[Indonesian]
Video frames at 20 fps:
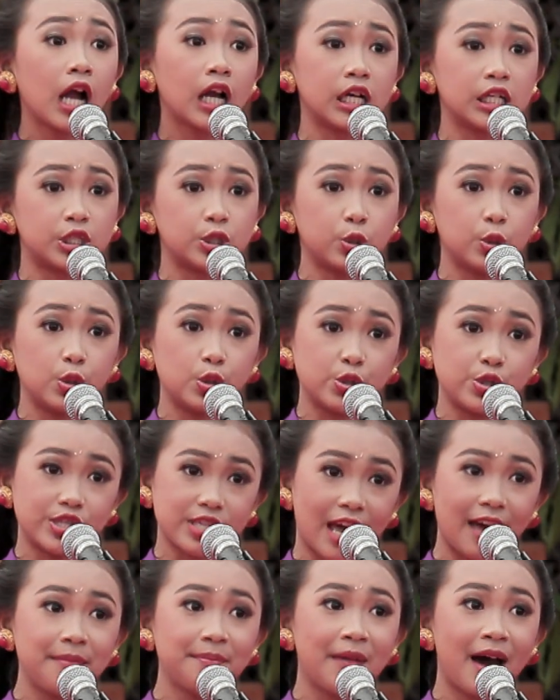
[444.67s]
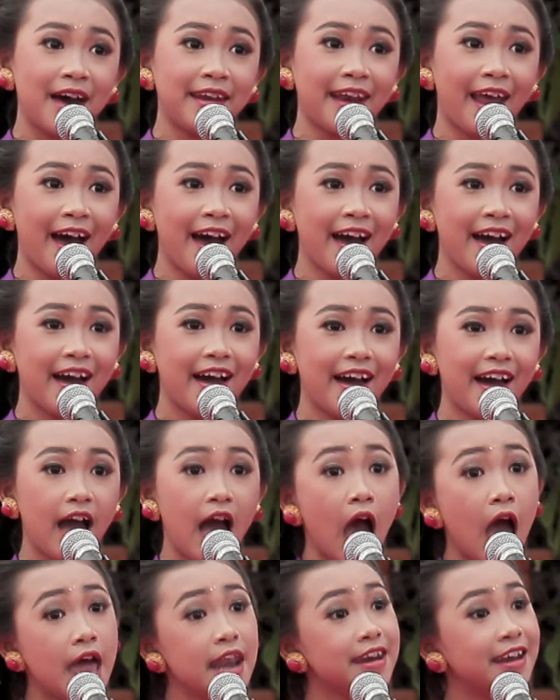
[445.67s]
Ketulusan mana?
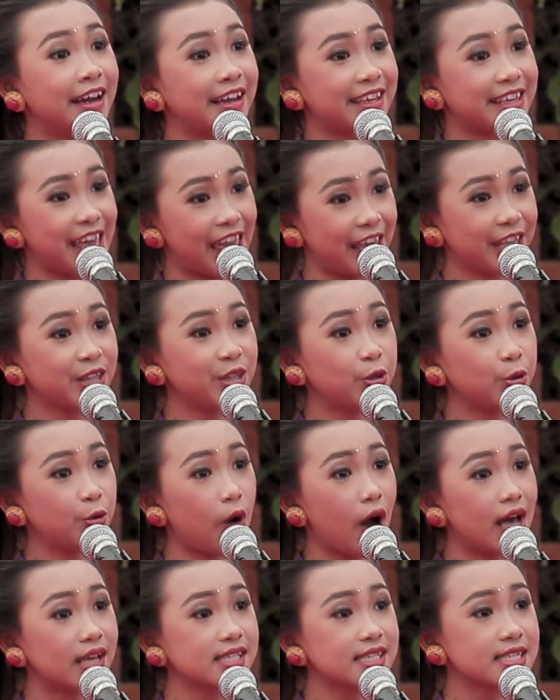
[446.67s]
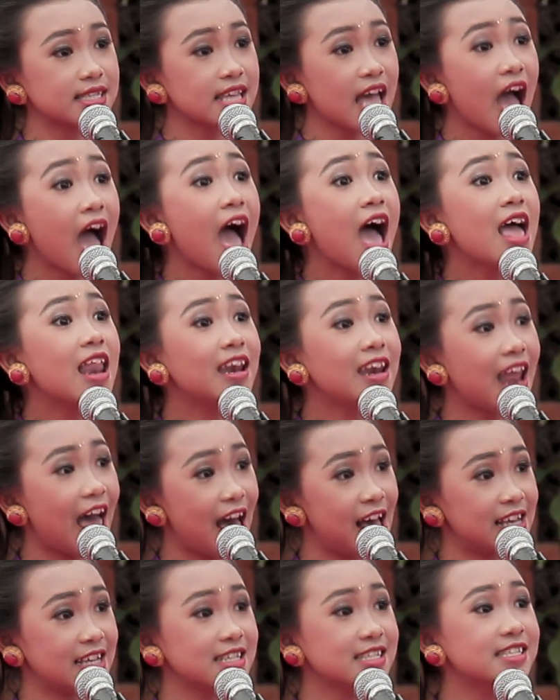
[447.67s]
Nekeng tuas
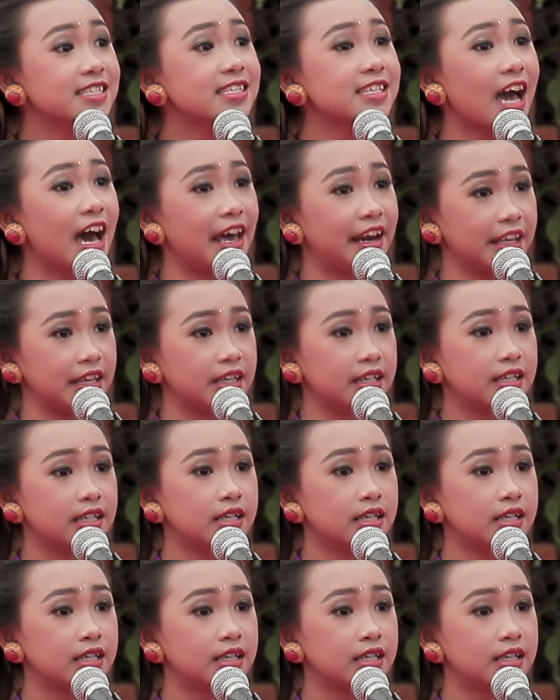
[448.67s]
las jari.